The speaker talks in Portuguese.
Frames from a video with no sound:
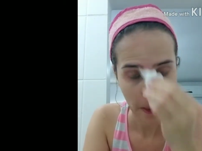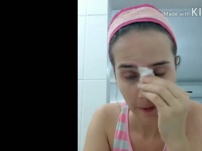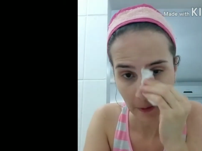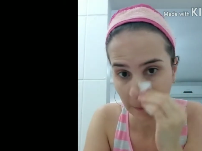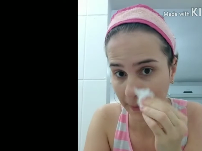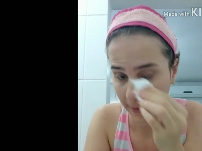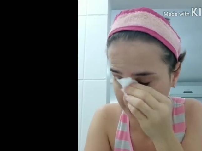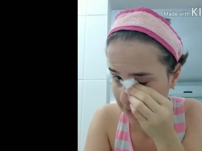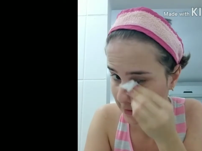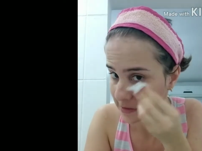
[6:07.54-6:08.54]
Você
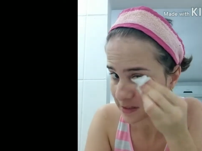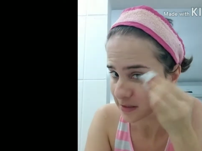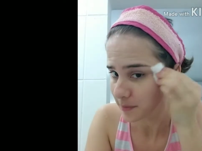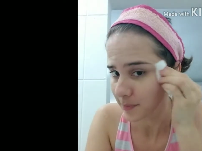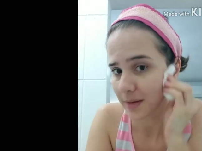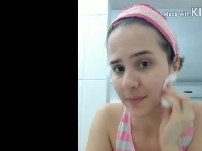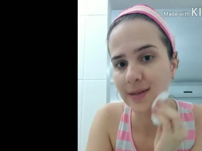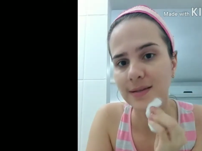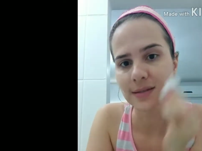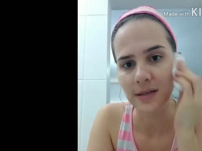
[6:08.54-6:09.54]
passa e sente a pele
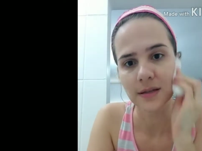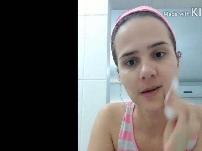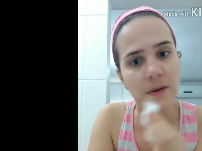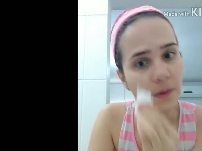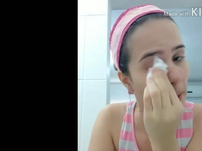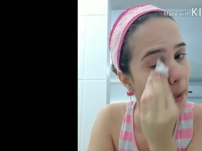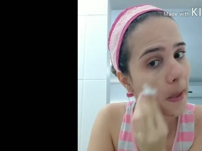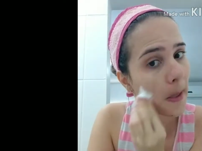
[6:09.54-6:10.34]
macia na hora.